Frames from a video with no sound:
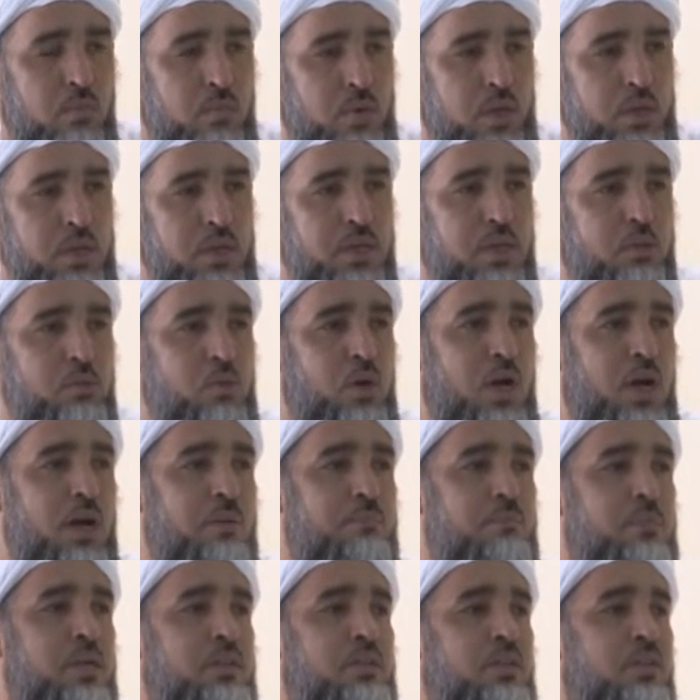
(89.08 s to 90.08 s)
وان
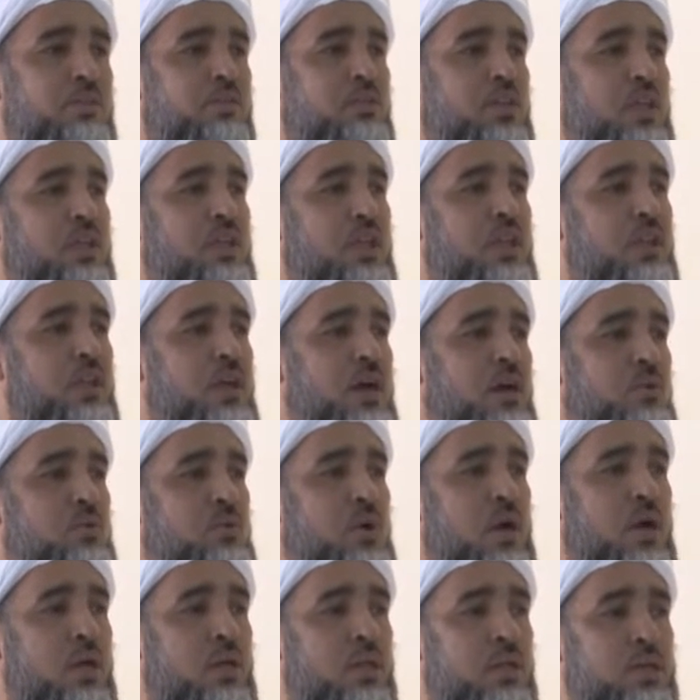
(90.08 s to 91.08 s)
محمدا صلى
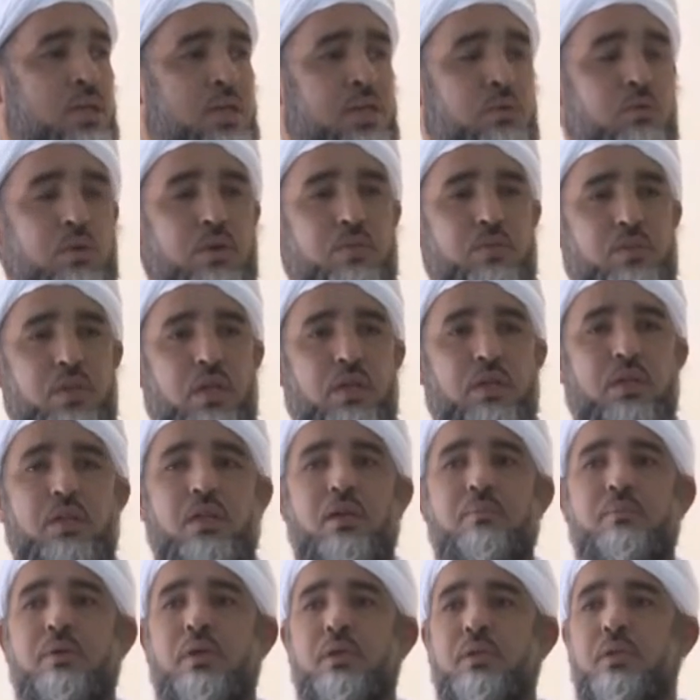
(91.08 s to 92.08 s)
الله عليه
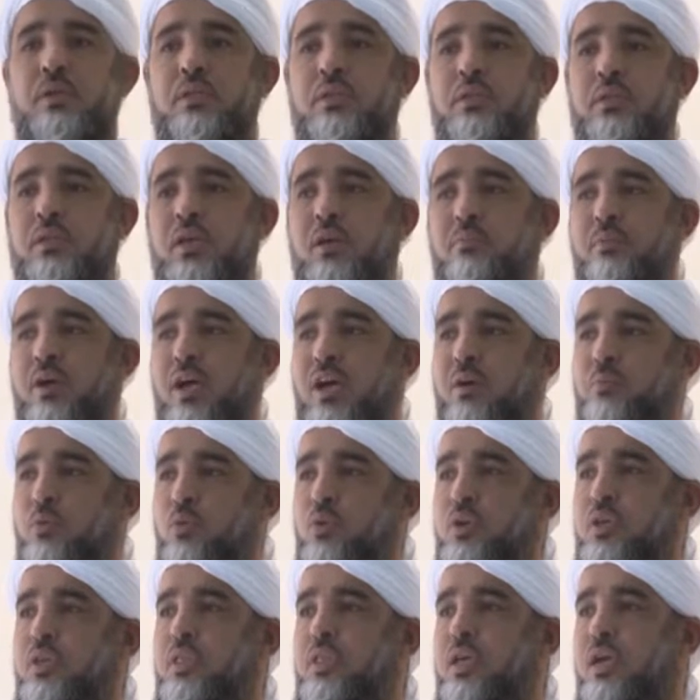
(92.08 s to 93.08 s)
وسلم انما
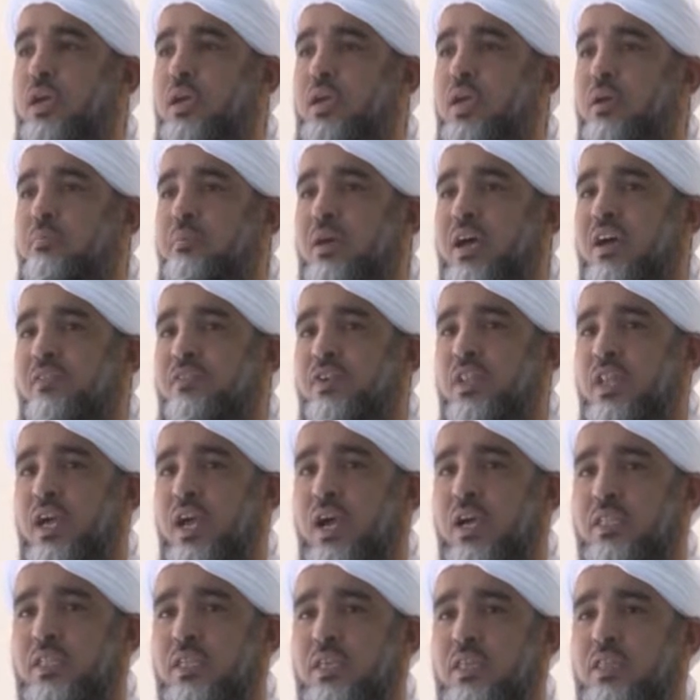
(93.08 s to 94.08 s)
بعث كما في
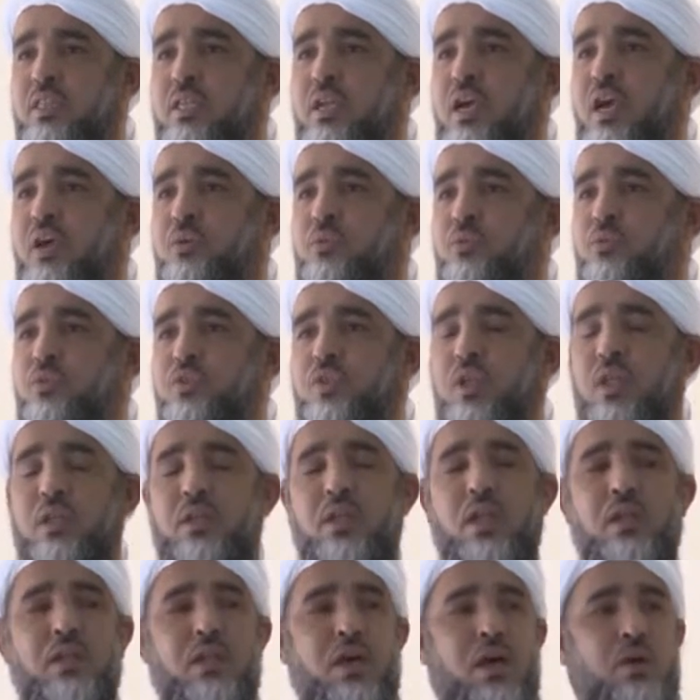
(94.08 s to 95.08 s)
الحديث عنه
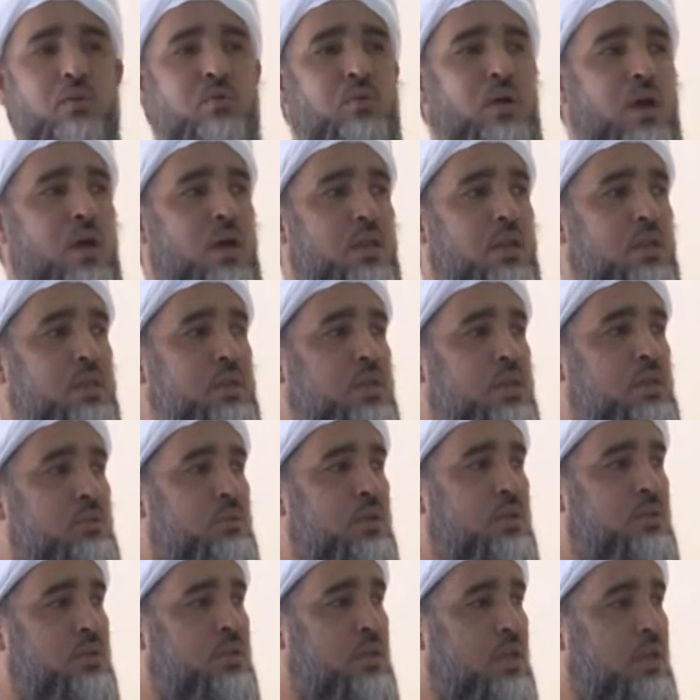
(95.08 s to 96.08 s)
صلى الله عليه
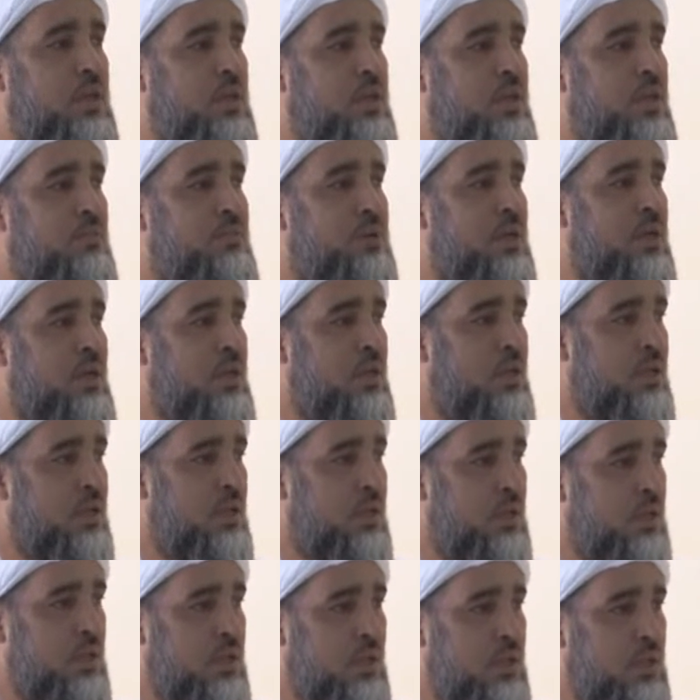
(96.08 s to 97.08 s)
وسلم
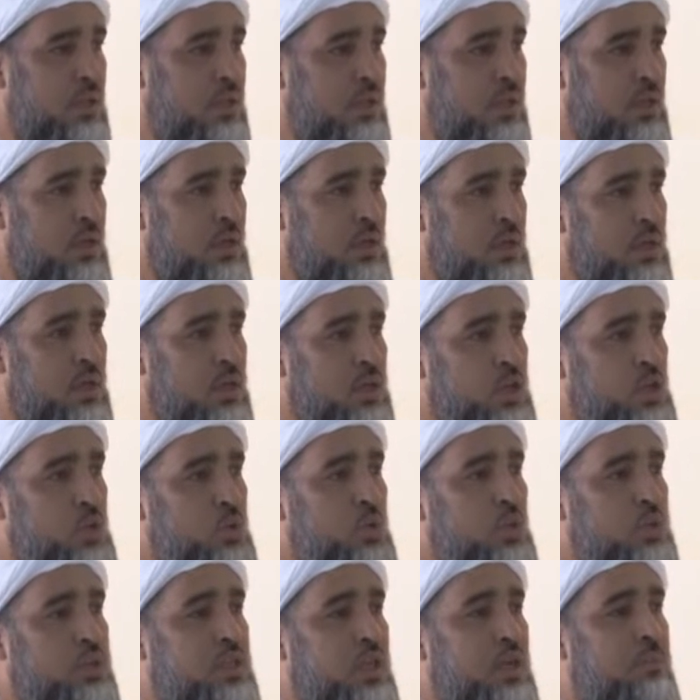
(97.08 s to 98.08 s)

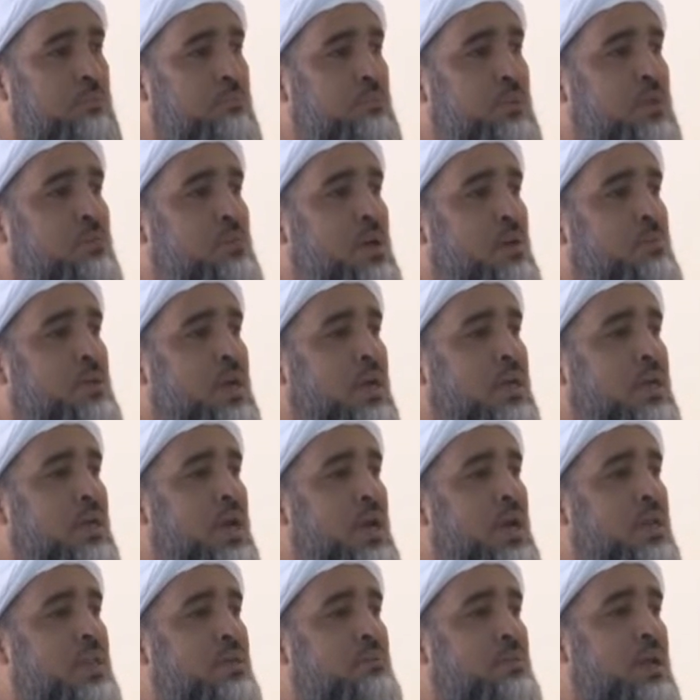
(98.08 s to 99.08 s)
ليتمم
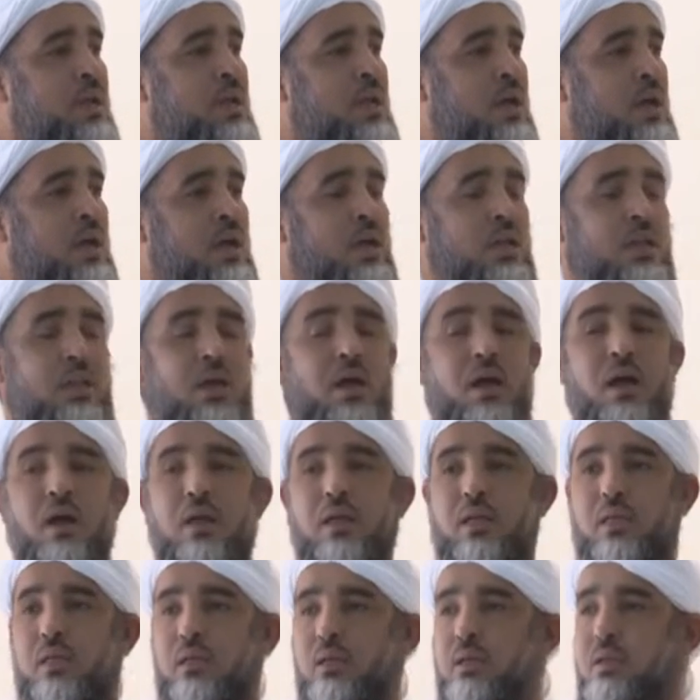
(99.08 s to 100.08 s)
مكارم
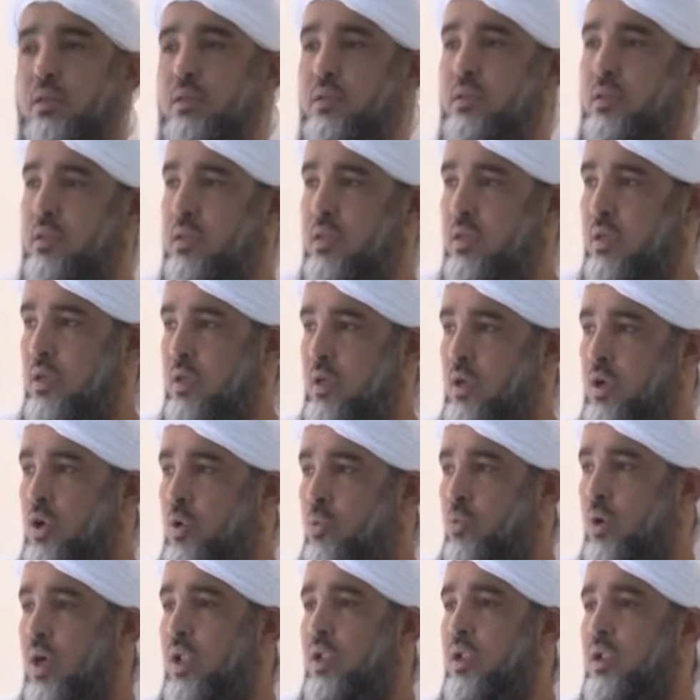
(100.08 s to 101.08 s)
الاخلاق
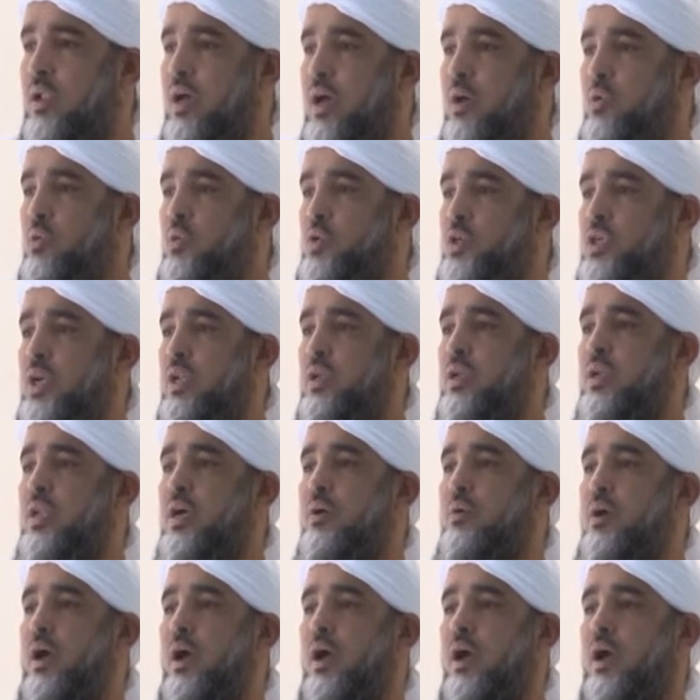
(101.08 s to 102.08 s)
والله جل
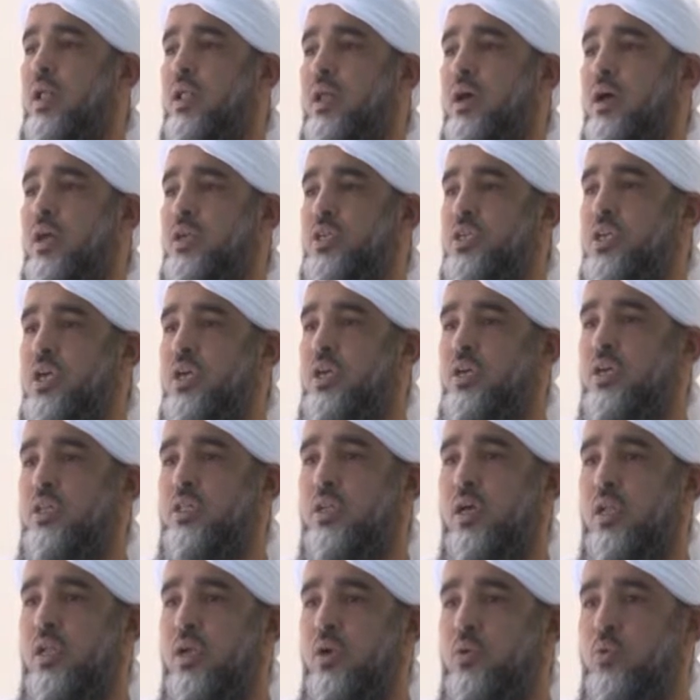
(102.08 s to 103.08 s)
وعلا
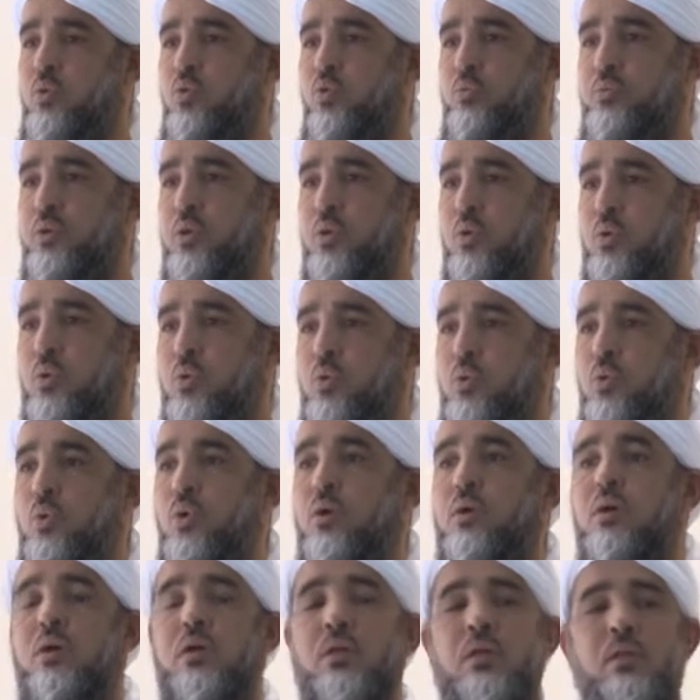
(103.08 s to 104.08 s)
شهد له
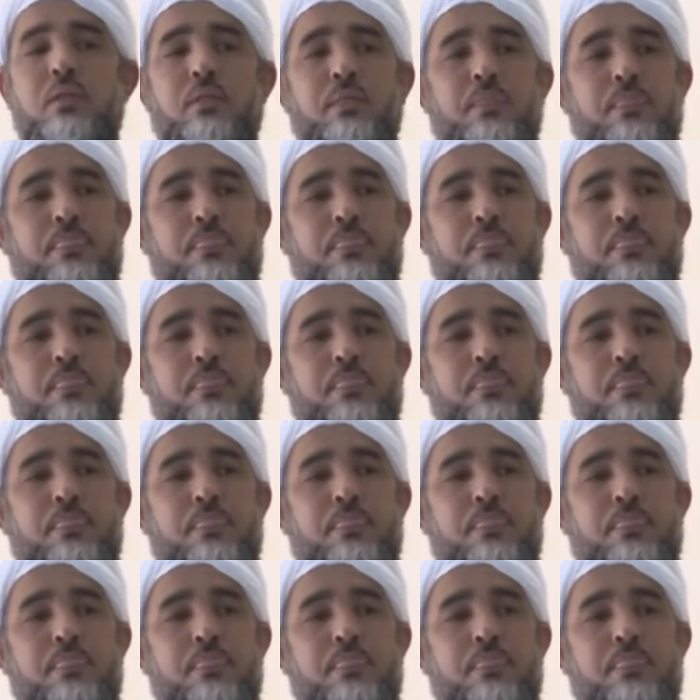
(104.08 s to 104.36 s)
بالخلق